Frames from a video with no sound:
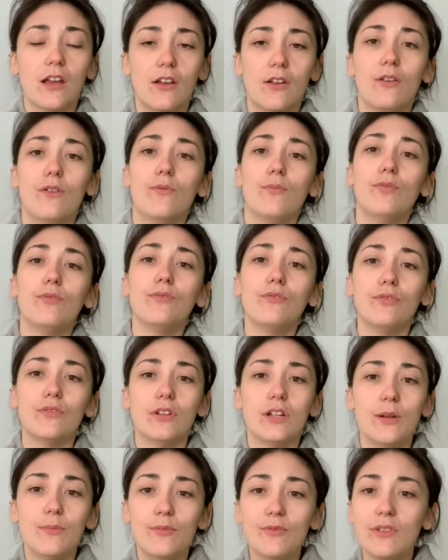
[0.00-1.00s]
euh, plutôt
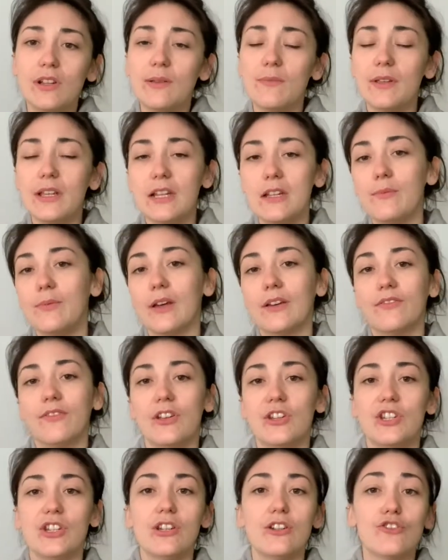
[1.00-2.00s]
dans la boulimie,
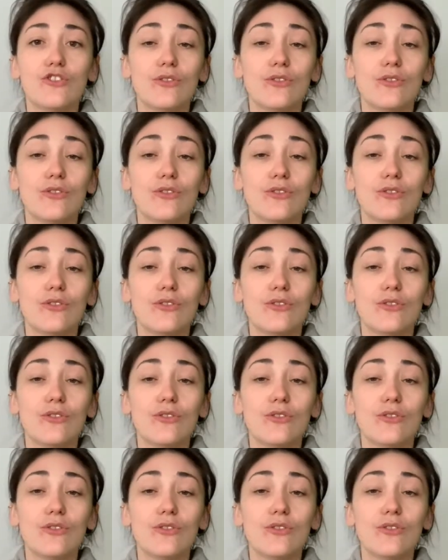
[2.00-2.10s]
l'hyperphagie,